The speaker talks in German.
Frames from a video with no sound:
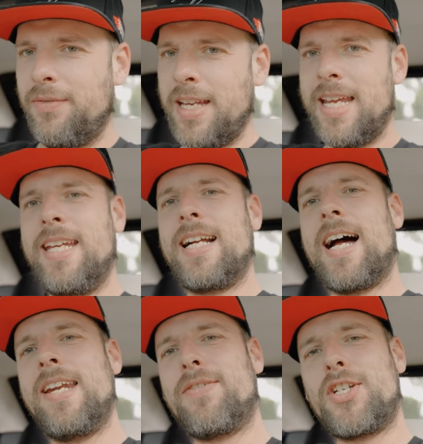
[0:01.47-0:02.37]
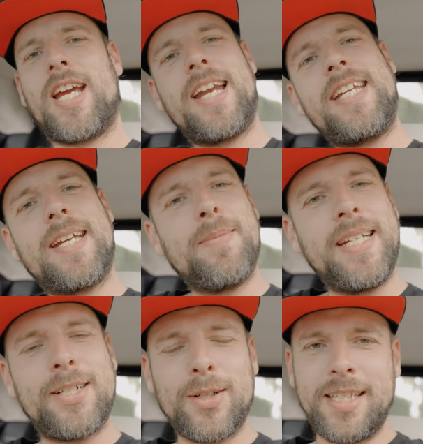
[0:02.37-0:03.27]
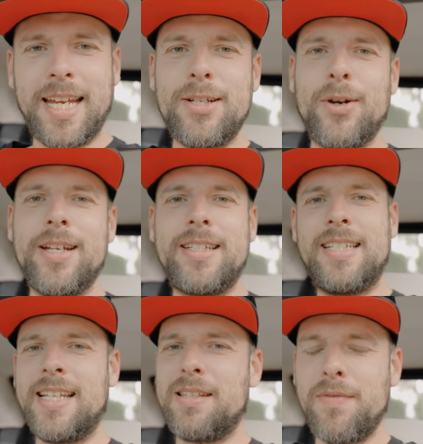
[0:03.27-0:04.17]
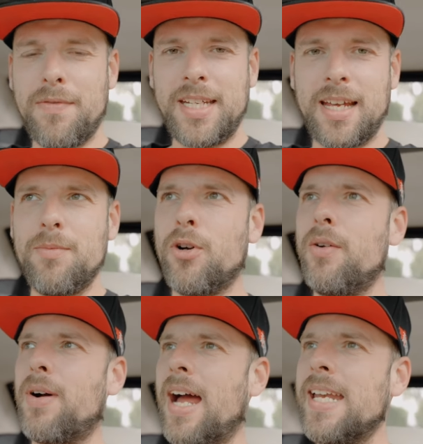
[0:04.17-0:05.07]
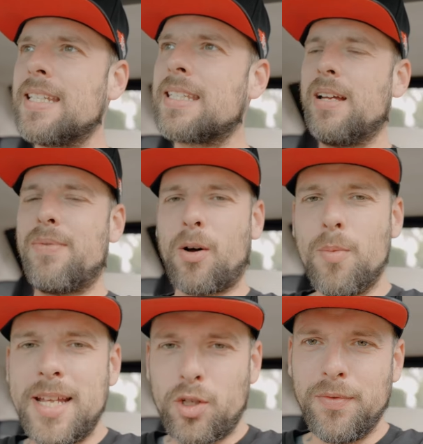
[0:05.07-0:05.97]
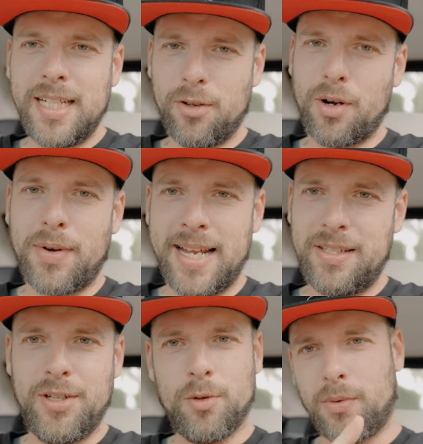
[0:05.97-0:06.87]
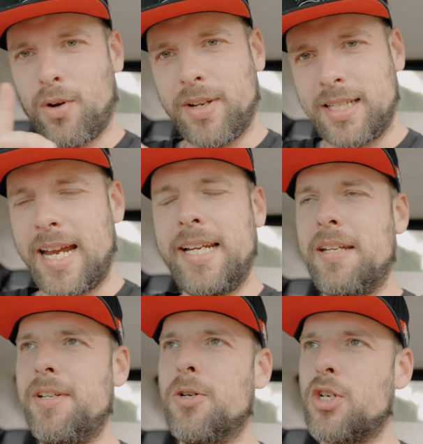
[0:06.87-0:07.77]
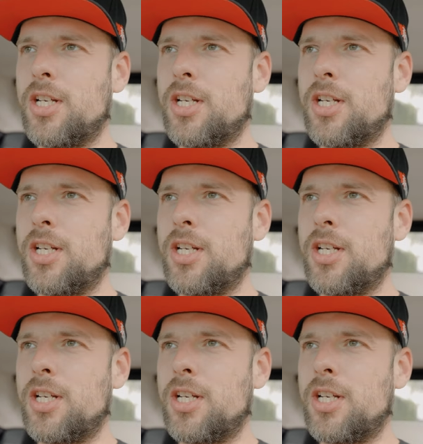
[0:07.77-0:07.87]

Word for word: Wie ihr hier gerade wahrscheinlich im Hintergrund sehen könnt, sitzen wir wieder im Golf 1. Warum jetzt schon wieder ein Golf 1 Video, bevor wir das eigentliche Video